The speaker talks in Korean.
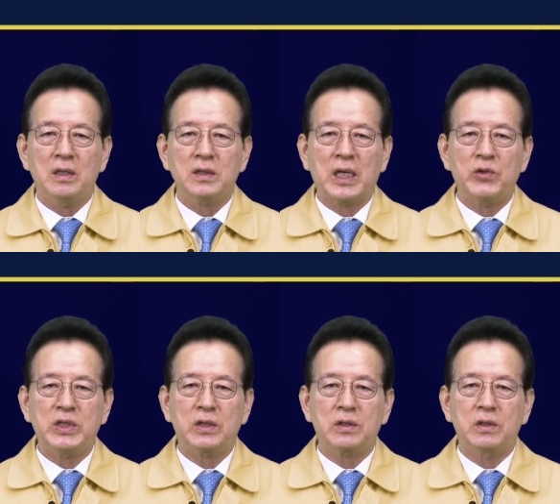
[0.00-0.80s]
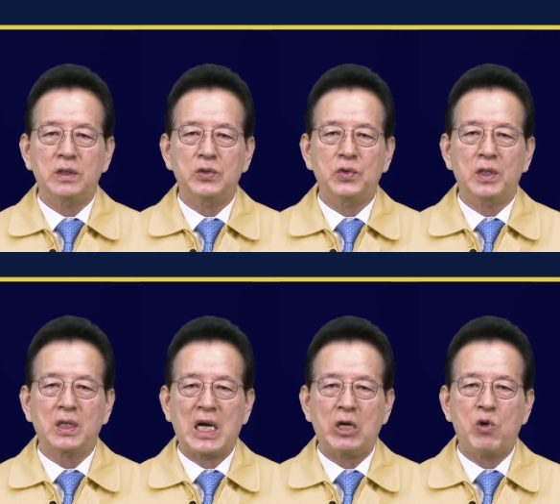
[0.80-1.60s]
사회적 거리두기
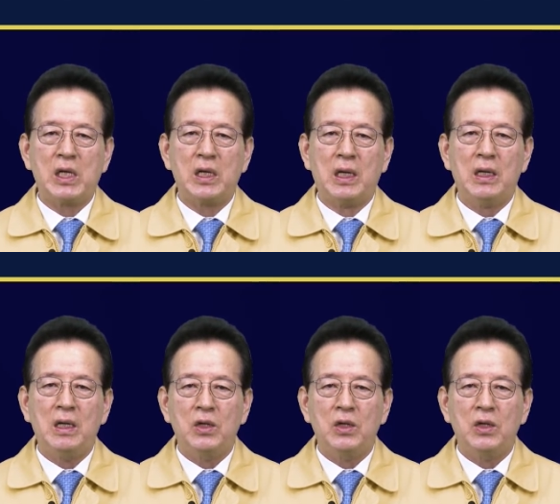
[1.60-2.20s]
강화가